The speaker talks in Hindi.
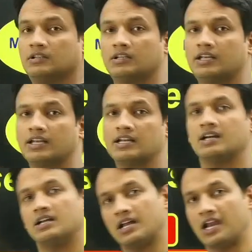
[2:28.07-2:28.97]
ठीक है ना
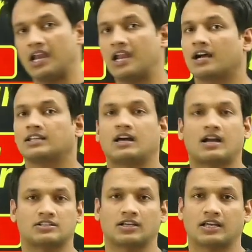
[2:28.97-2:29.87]

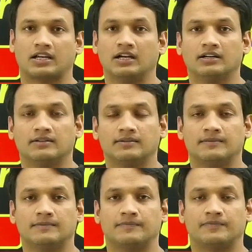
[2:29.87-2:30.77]
लगातार चलेगा
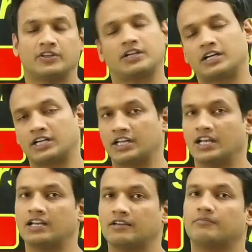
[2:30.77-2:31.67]
ठीक है ना
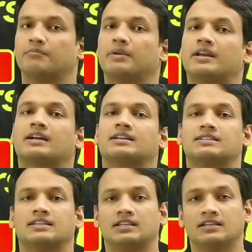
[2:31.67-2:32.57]
डेली बिना
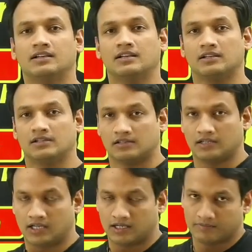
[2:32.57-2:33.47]
किसी
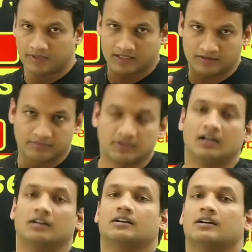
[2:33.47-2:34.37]

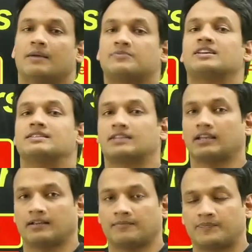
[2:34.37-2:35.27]
मतलब एबसेंस के
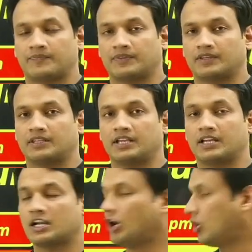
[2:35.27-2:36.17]
ठीक है
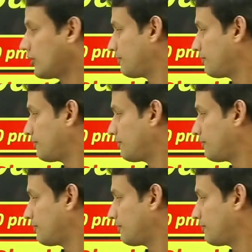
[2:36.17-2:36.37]
ना और